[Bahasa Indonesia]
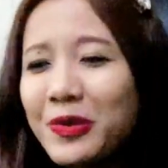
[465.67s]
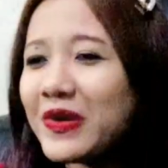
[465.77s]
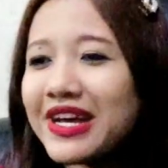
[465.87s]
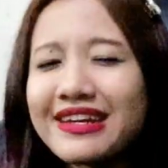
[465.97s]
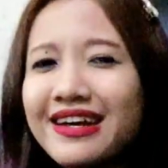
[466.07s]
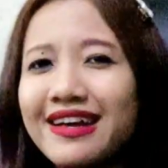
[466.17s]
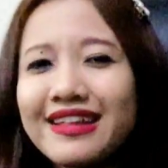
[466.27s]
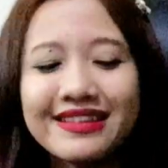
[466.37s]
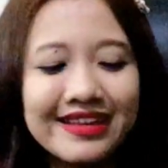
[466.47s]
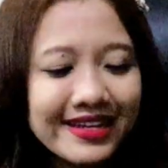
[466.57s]
Oh my
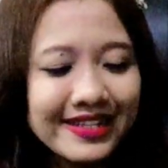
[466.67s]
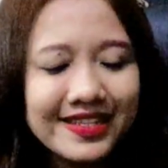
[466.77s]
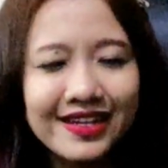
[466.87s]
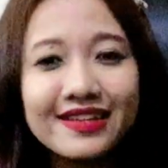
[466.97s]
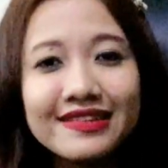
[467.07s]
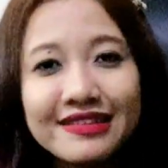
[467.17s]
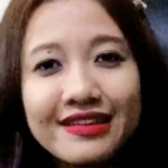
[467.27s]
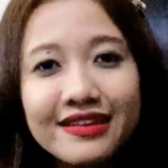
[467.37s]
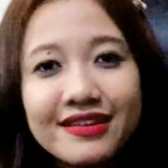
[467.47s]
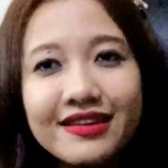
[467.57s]
god, dari
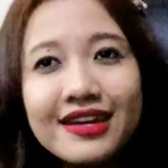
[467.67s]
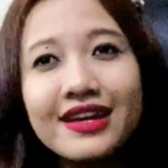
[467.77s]
jasnya